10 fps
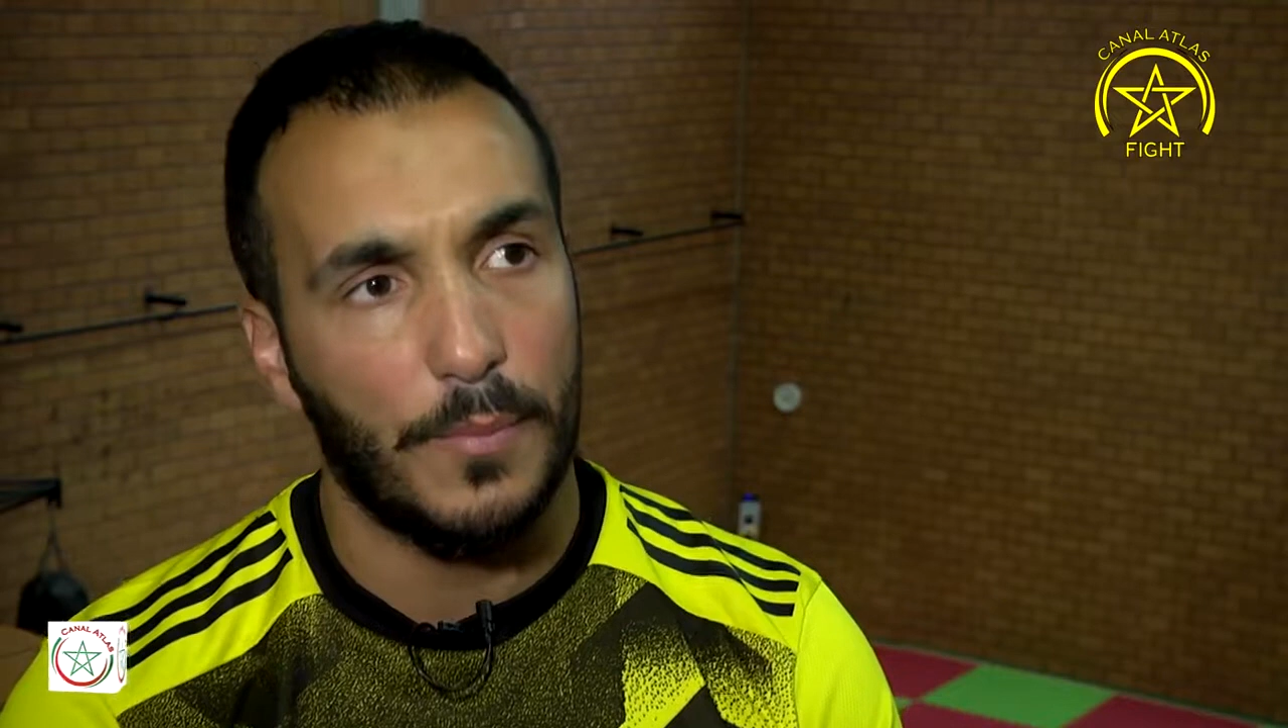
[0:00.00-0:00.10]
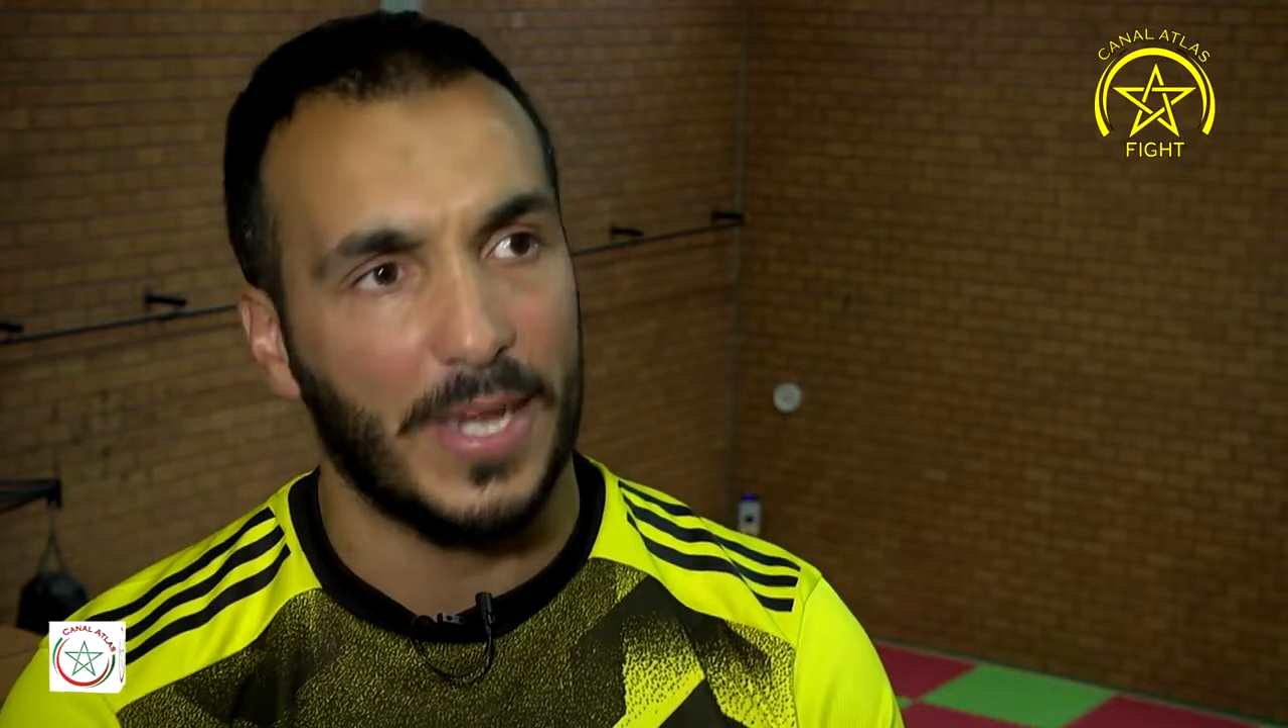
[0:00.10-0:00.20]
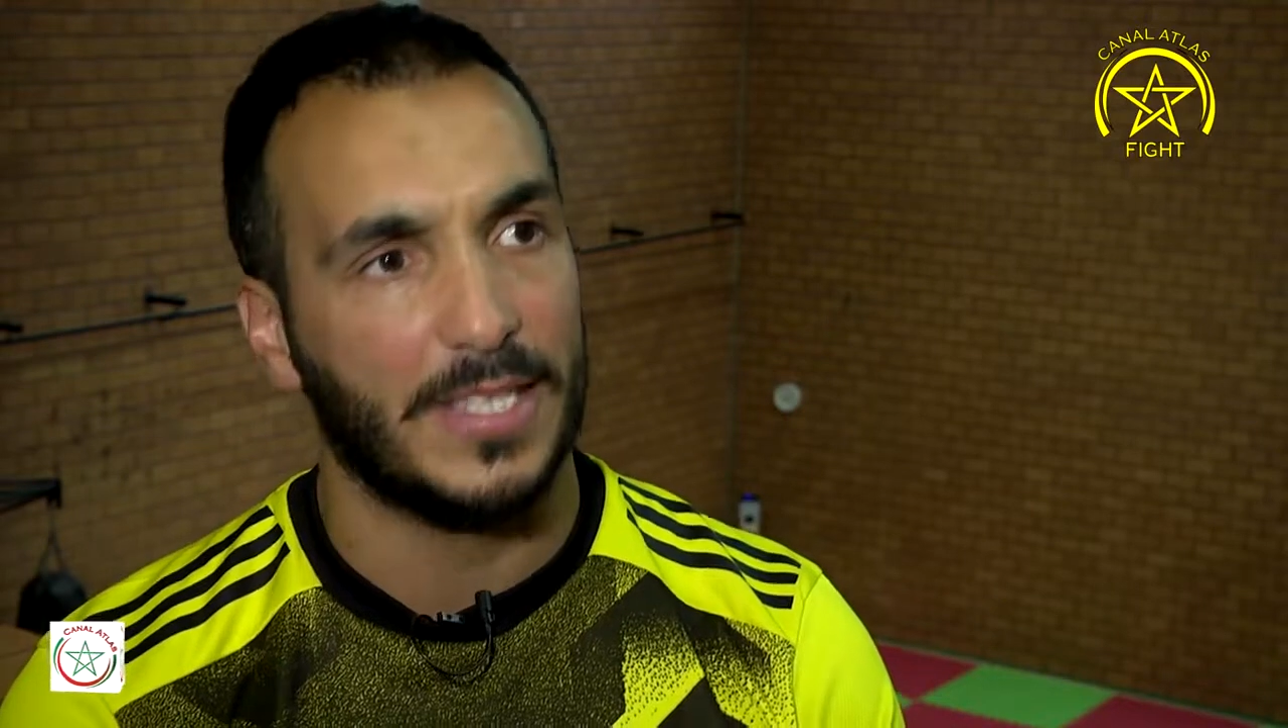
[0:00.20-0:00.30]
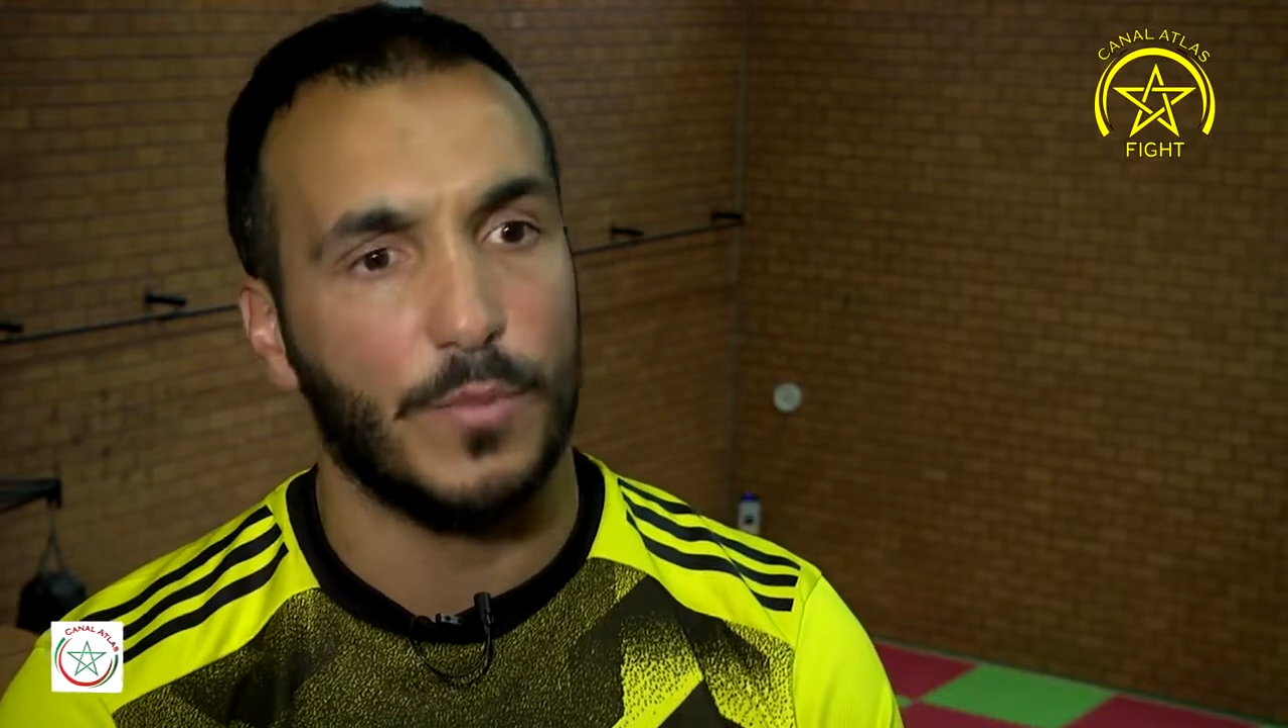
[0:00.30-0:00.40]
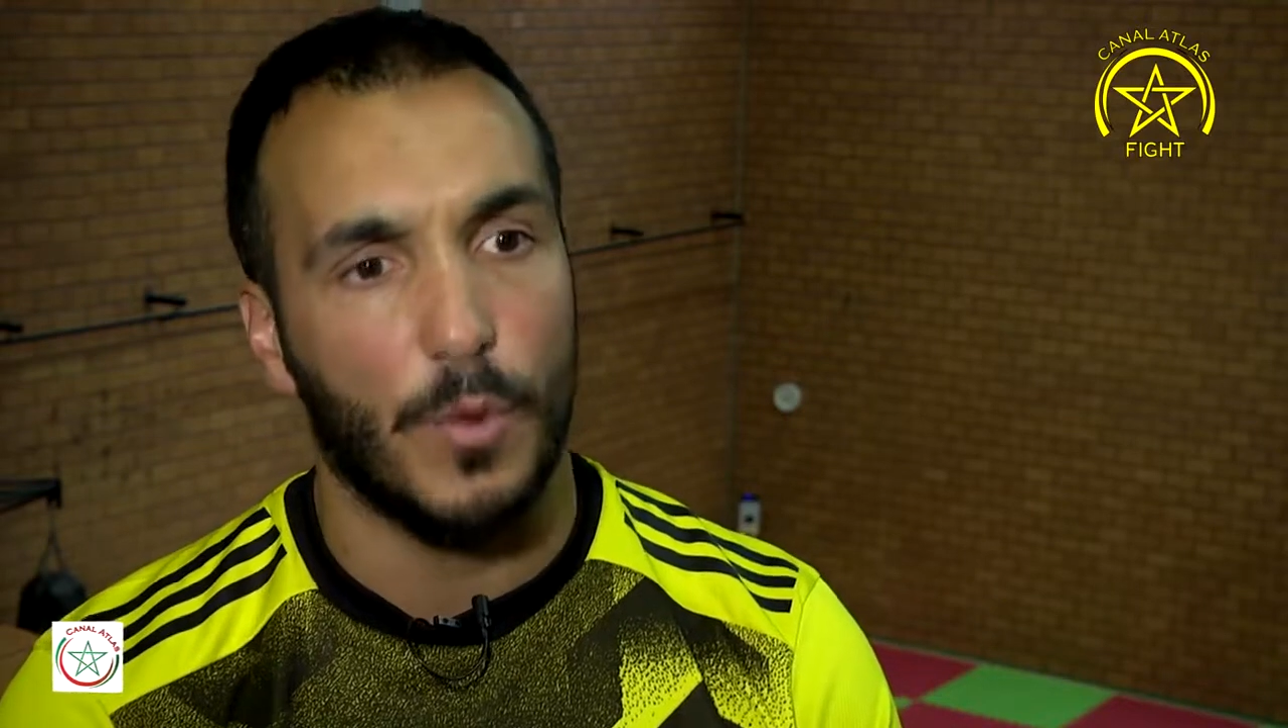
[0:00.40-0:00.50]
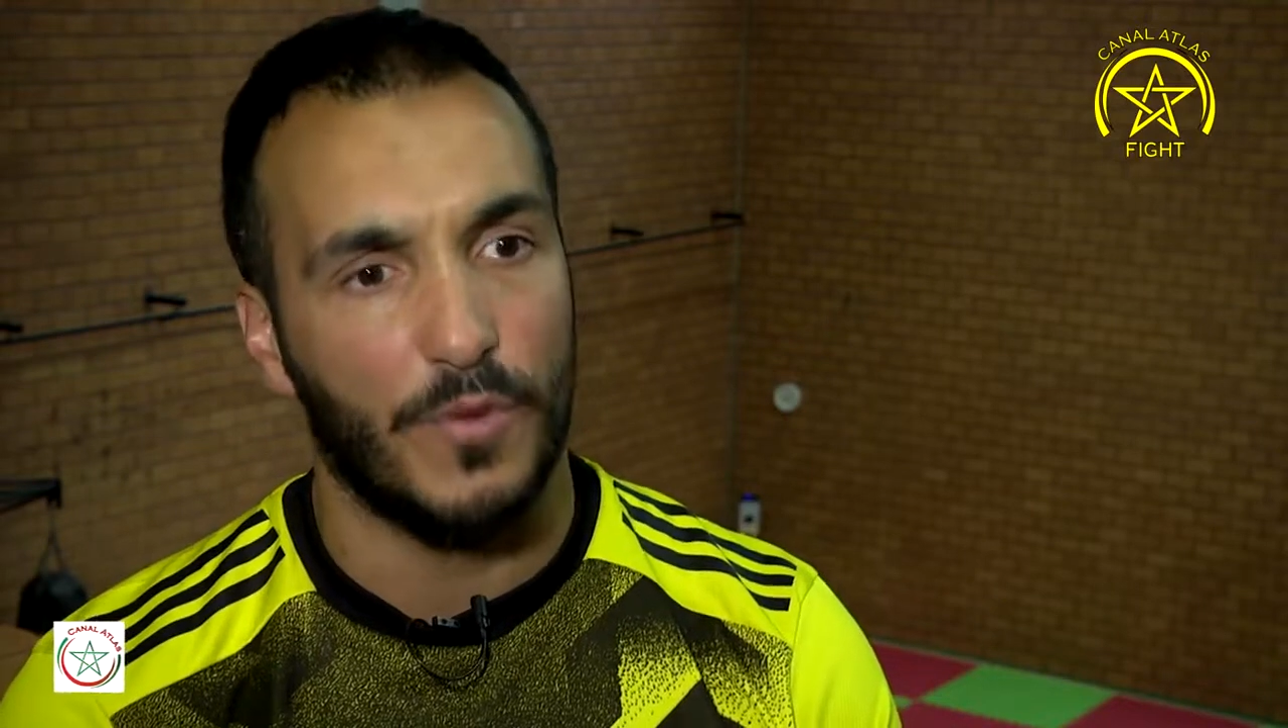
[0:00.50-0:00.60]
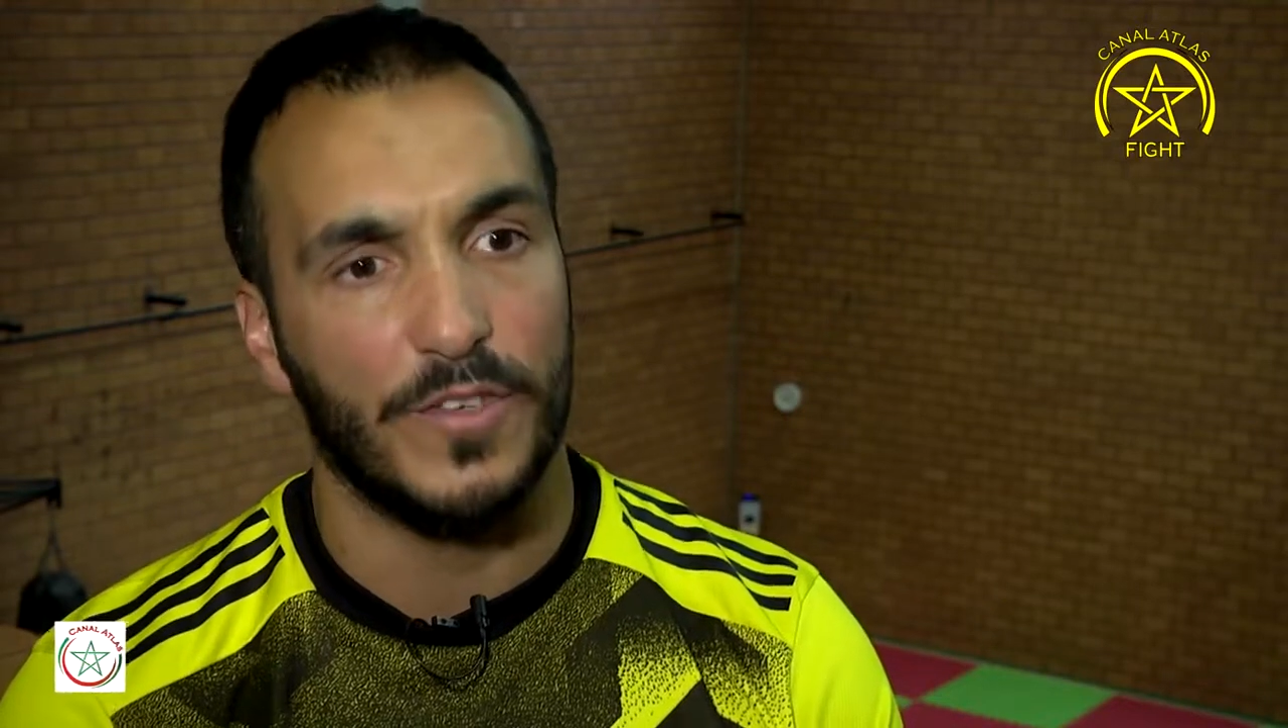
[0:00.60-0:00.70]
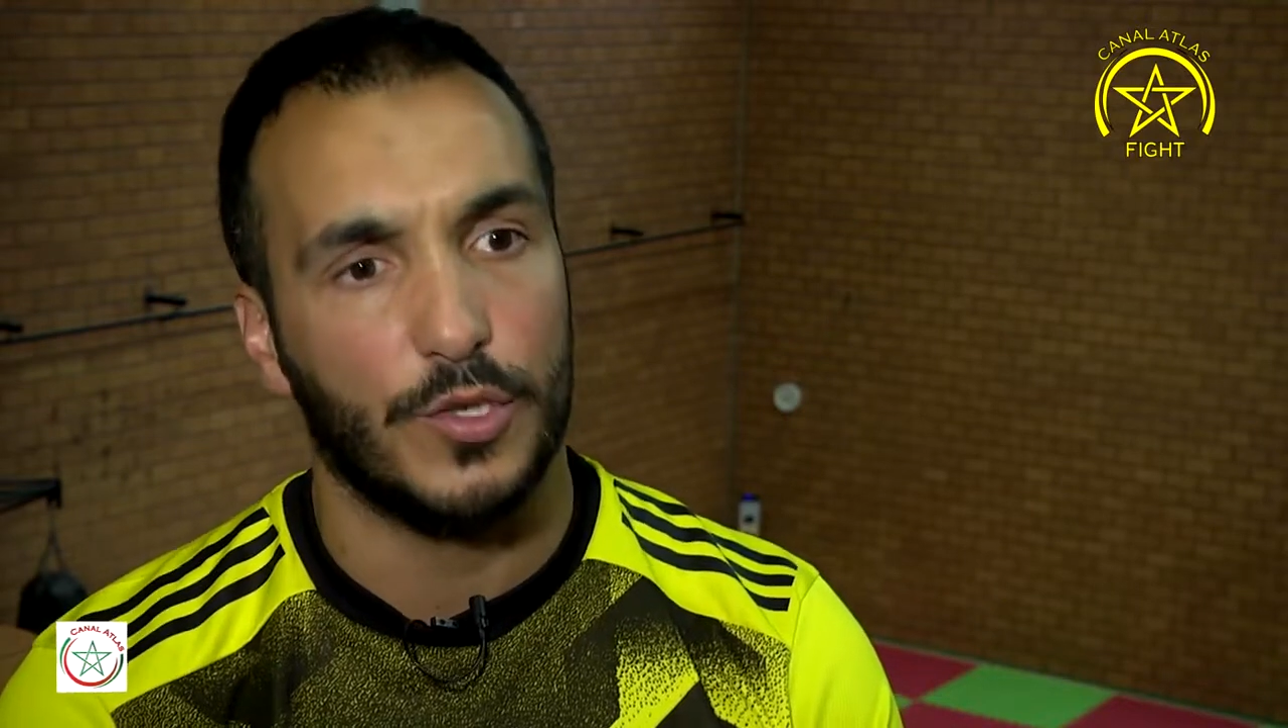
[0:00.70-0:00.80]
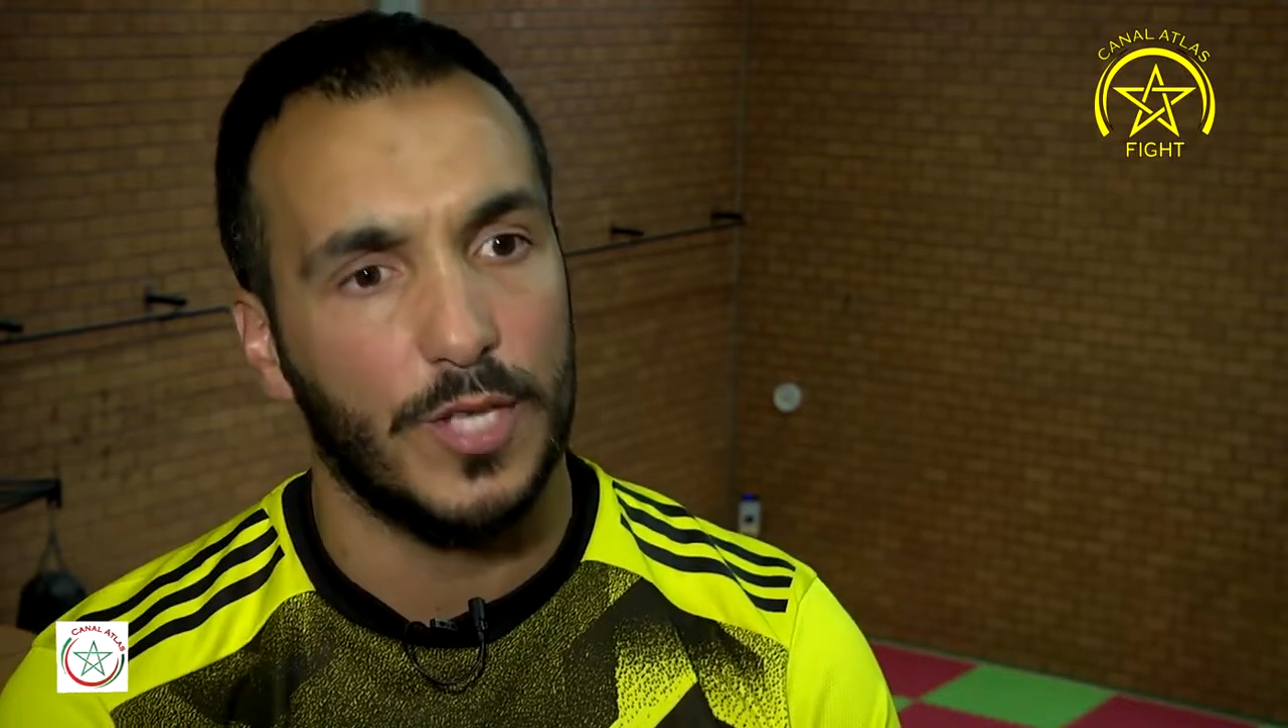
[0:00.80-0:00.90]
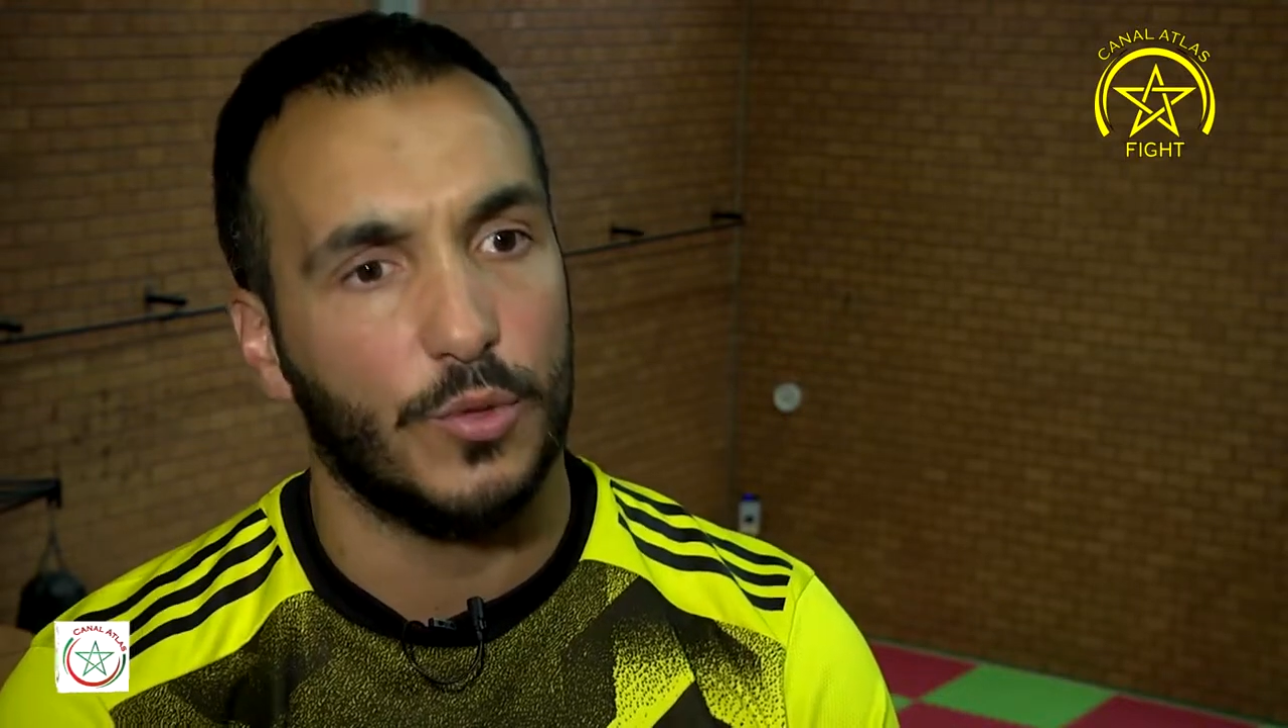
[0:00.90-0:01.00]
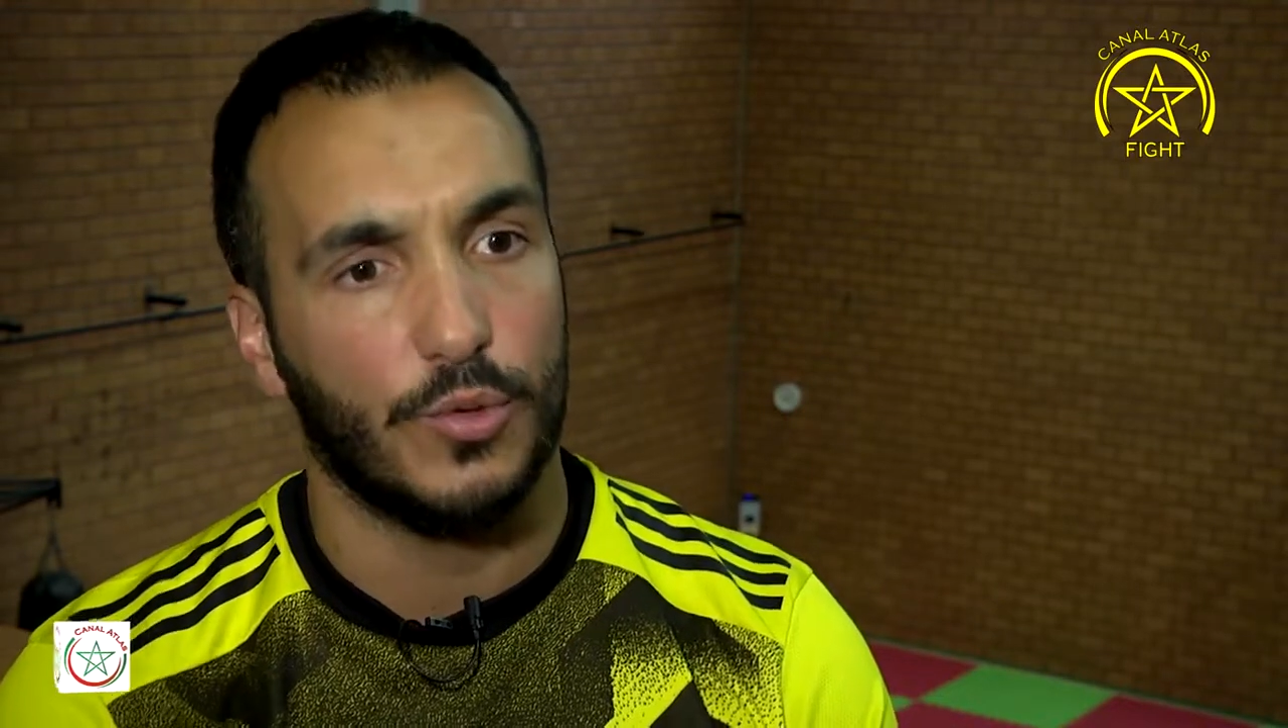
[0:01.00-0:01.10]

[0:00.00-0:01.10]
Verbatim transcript: pratiquement professionnel,